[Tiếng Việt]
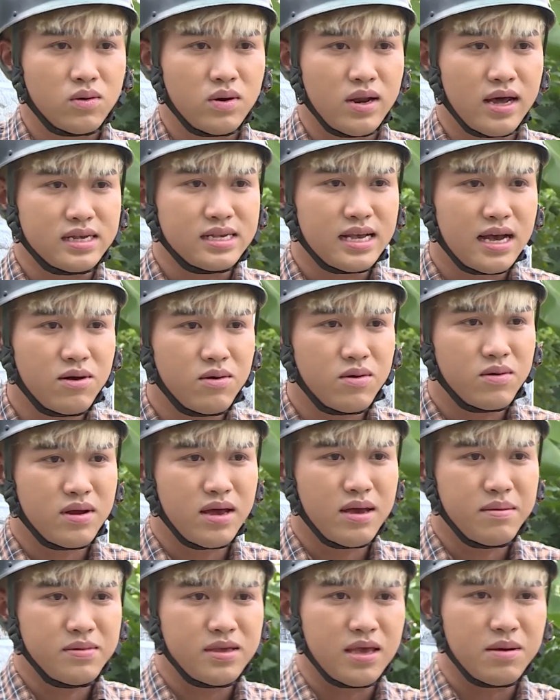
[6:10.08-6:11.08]
là sao
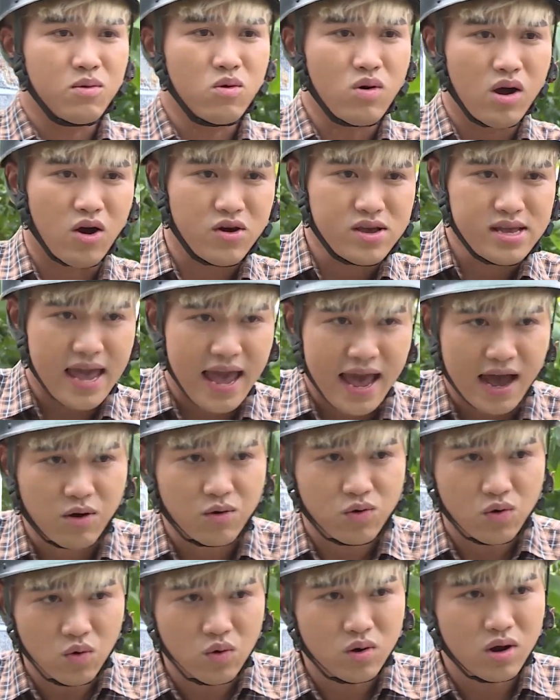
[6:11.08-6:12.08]
em chỉ muốn hỏi nhà của
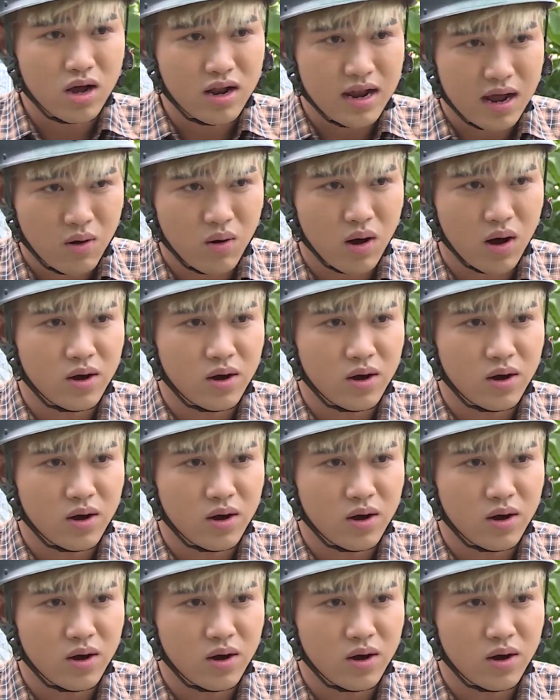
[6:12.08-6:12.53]
chú đó đâu